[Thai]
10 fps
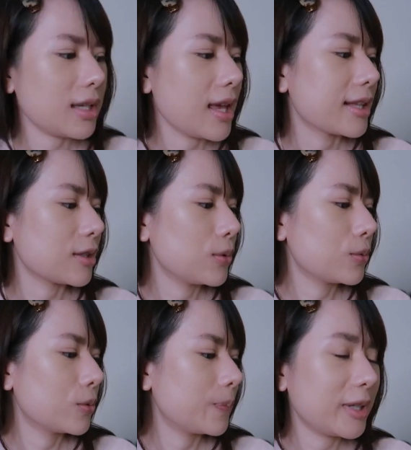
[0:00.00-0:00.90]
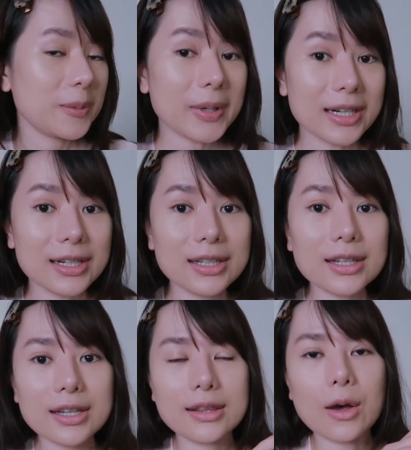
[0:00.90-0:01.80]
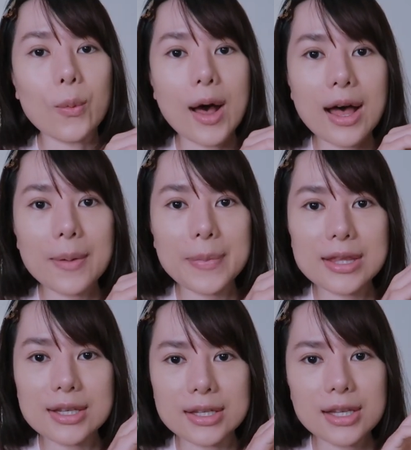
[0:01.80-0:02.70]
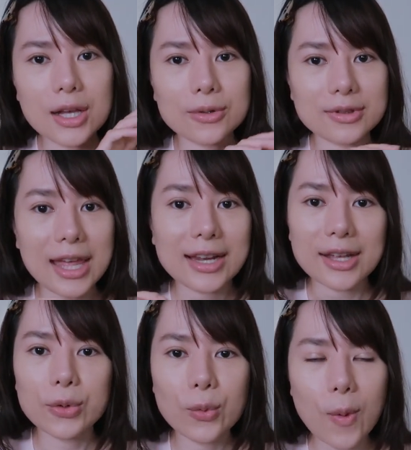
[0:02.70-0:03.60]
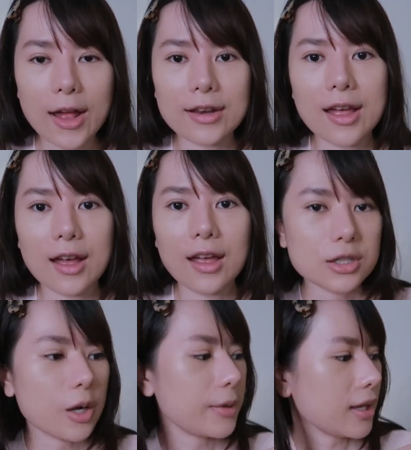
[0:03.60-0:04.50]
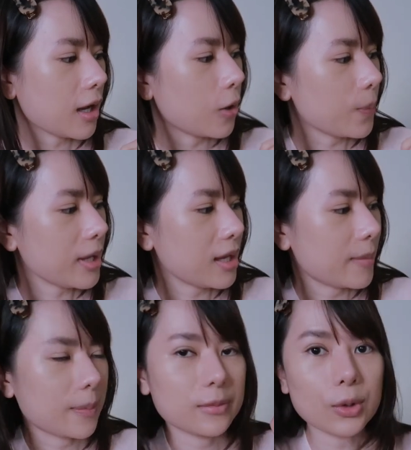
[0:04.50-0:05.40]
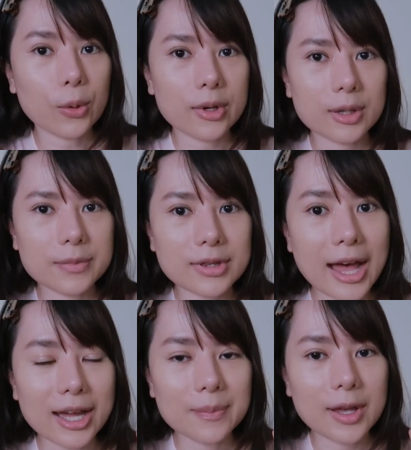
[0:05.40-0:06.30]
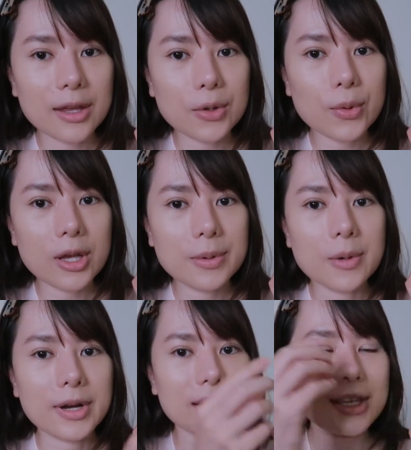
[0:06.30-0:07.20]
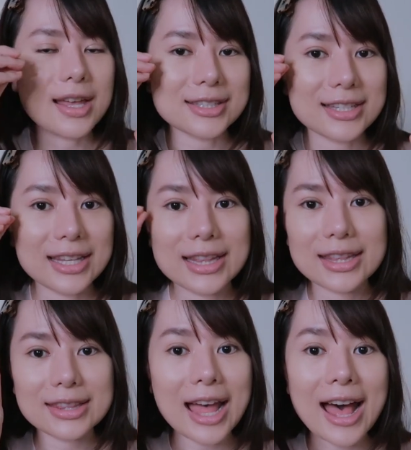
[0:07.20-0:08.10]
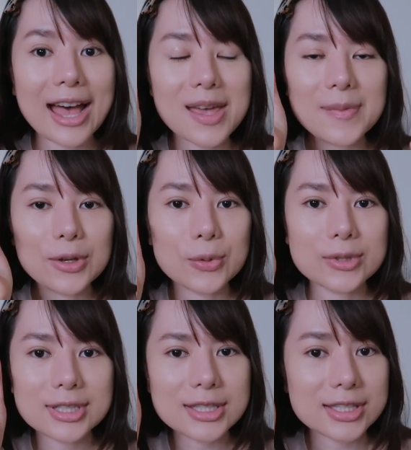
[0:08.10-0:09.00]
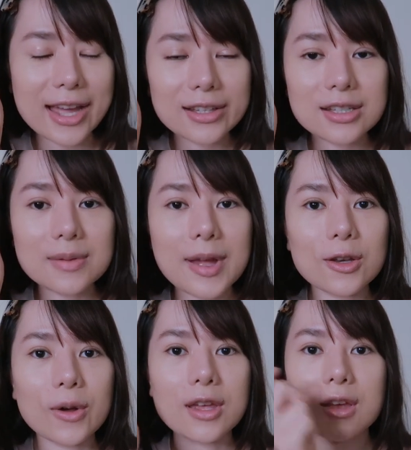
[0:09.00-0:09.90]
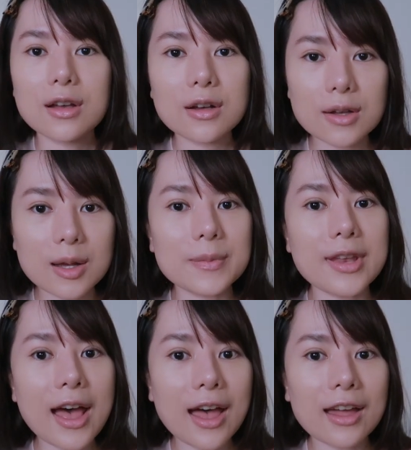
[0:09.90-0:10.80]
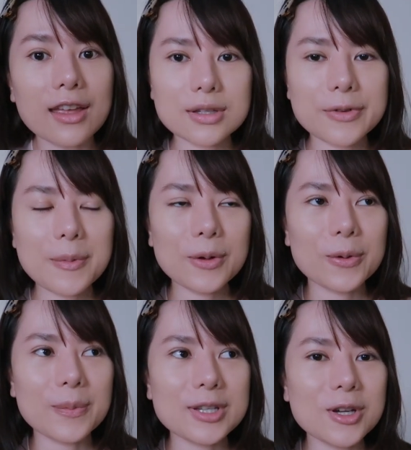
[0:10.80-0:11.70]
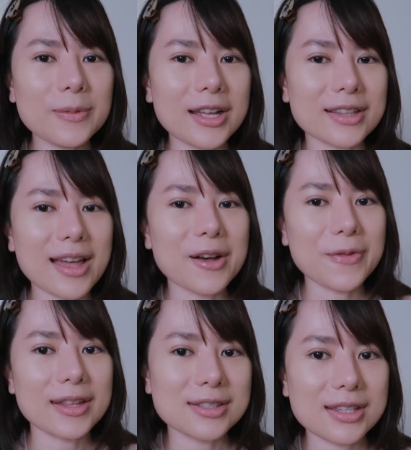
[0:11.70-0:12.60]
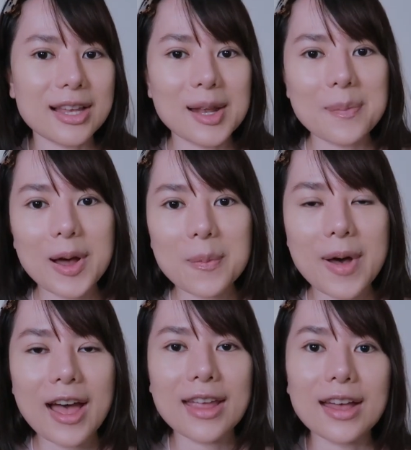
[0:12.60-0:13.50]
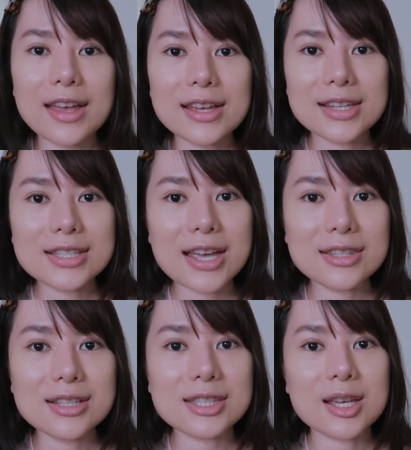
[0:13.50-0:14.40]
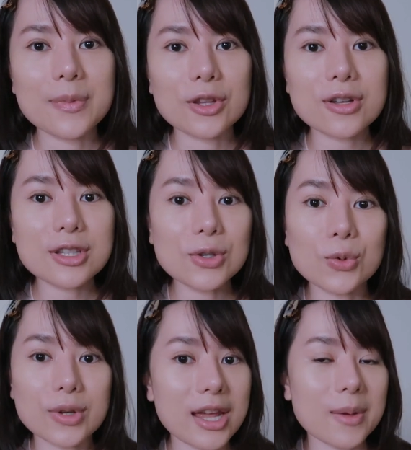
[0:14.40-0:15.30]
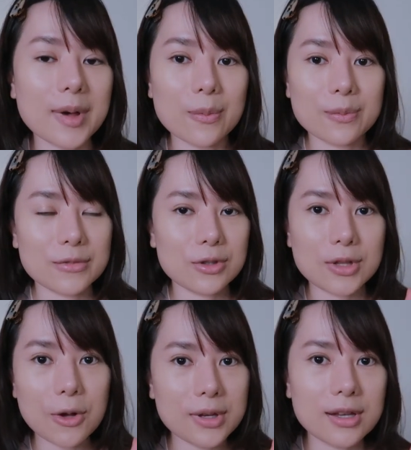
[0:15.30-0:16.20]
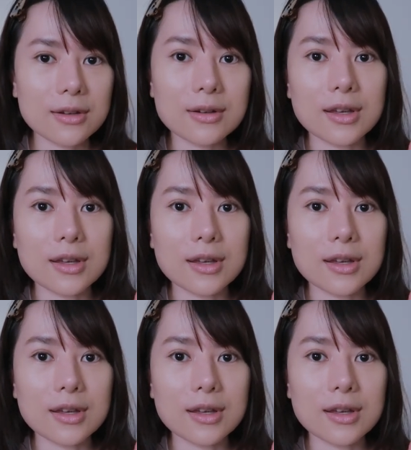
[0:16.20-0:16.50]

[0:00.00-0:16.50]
สีอาจจะดูพื้นๆเลยแต่ว่าเป็นสิ่งที่เราแต่งได้ทุกวันน่ะชอบที่เขามีแบบโทนน้ำตาลมาให้ด้วยเผื่อบางทีอยากจะเน้นตาให้มันดูชัดๆขึ้นมาหน่อยก็ทำได้คือฟ้าเป็นคนไม่ชอบแต่งตาแฟนซีอะไรมากมายอ่ะที่ใช้จริงๆมันก็จะอยู่ในแบบเท่านี้เล